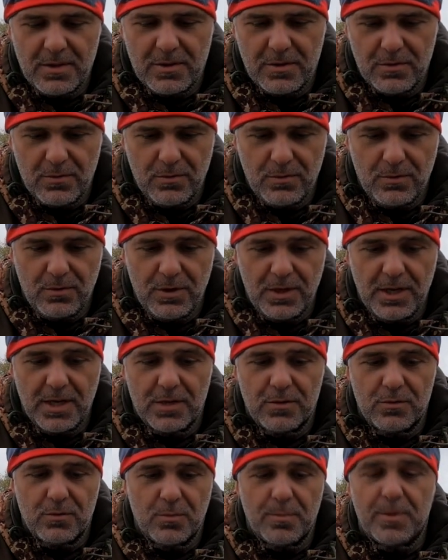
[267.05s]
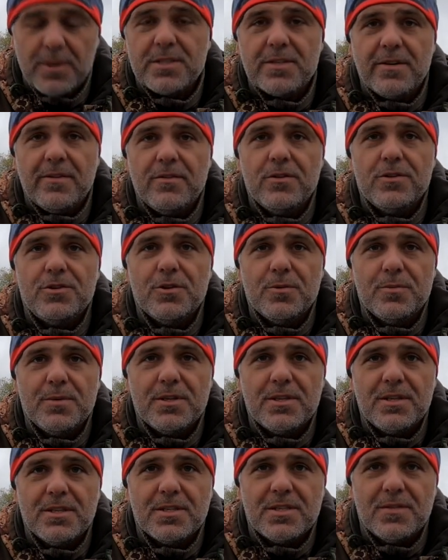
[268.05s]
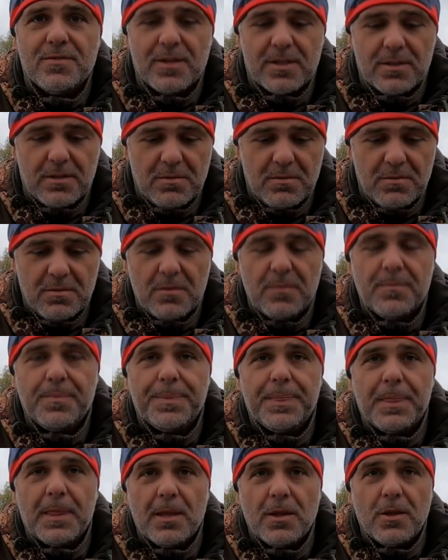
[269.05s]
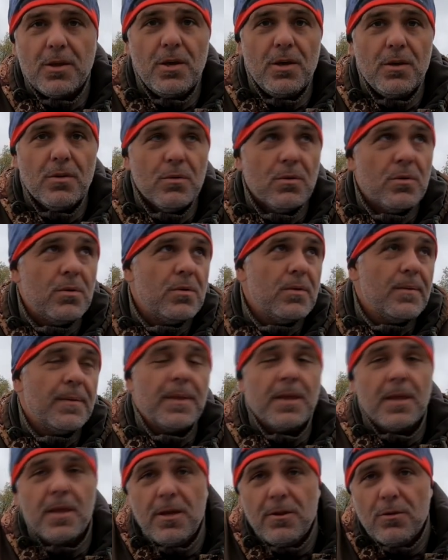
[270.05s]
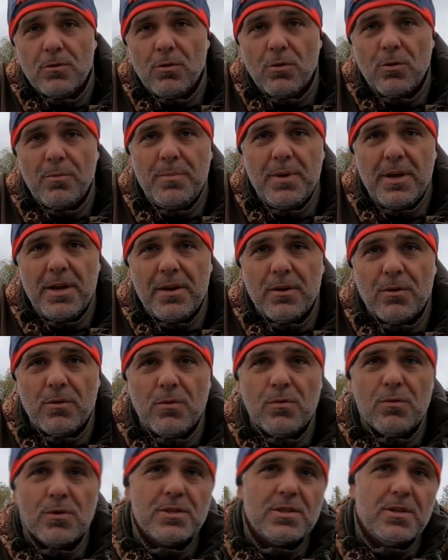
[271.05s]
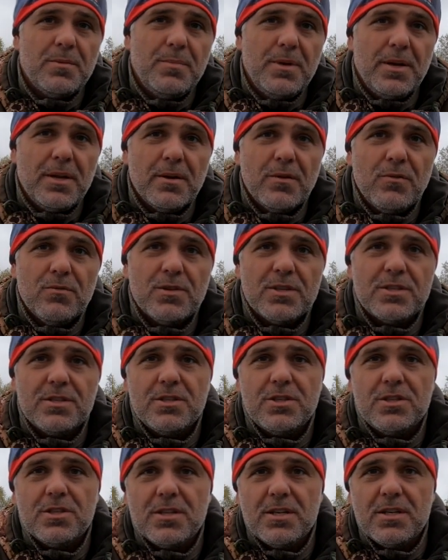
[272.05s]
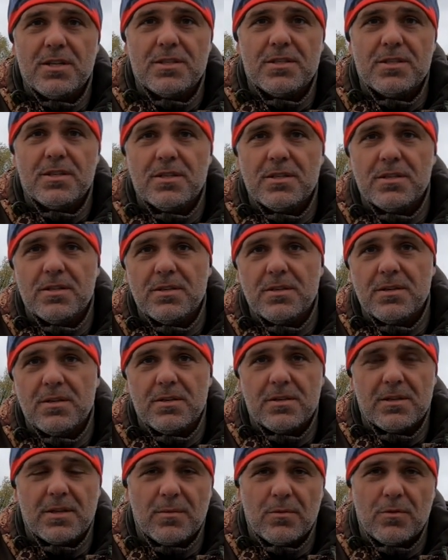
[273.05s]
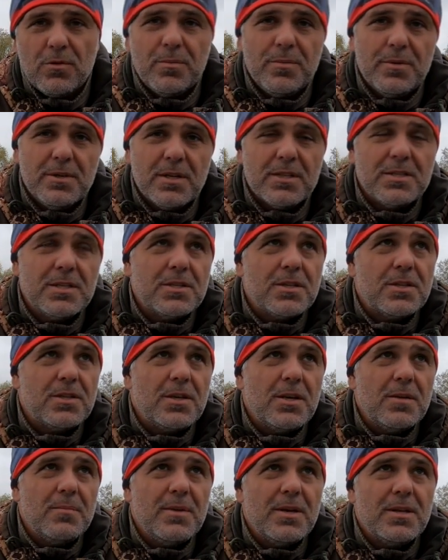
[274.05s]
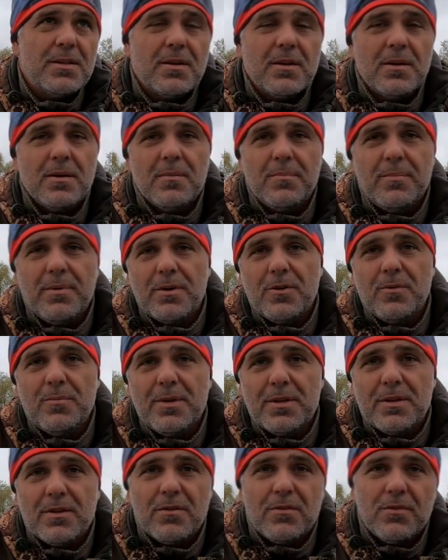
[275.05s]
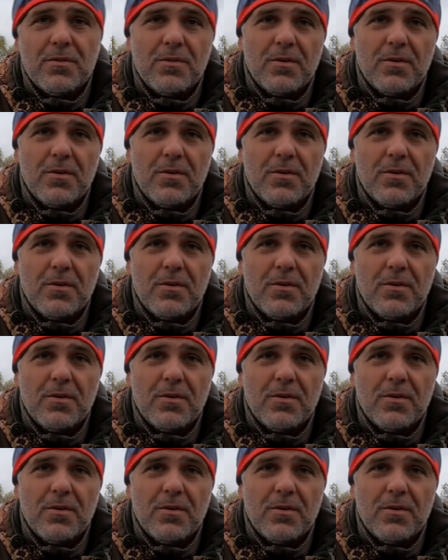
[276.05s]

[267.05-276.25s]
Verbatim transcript: Ну и я думаю, поставлю темненький цвет, кину, кинул к берегу, возле берега у нас начинается э, там глубина где-то 3 метра, пару метров